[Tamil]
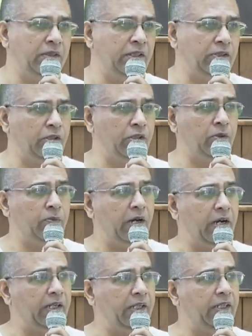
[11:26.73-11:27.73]
எத்தனையோ
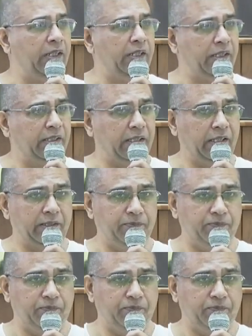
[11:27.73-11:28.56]
பாரங்கள் இருக்கிறது